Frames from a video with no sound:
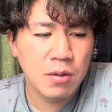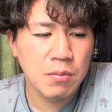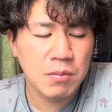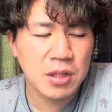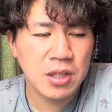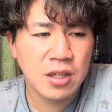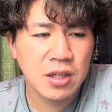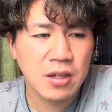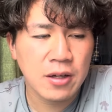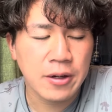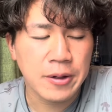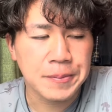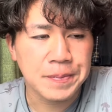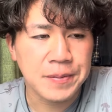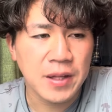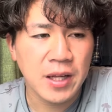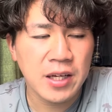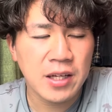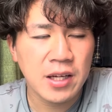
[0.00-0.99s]
まあ、だから
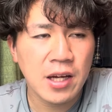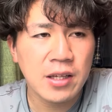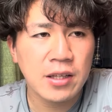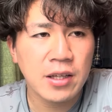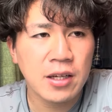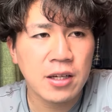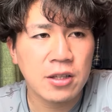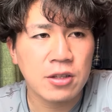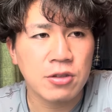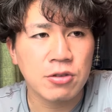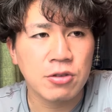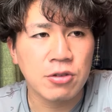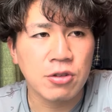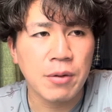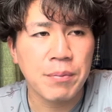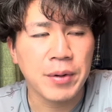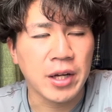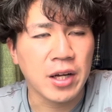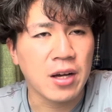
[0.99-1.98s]
何が言いたいかというと、
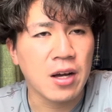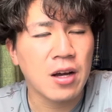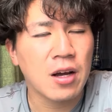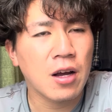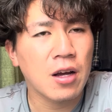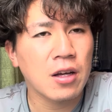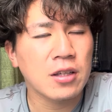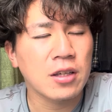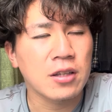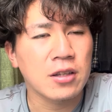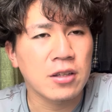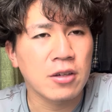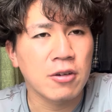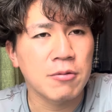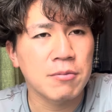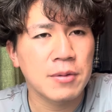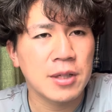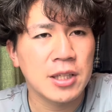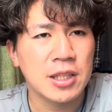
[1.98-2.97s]
やっぱね、香川県って
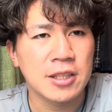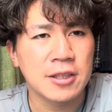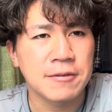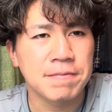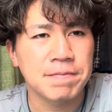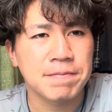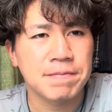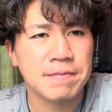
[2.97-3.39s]
ほんまに、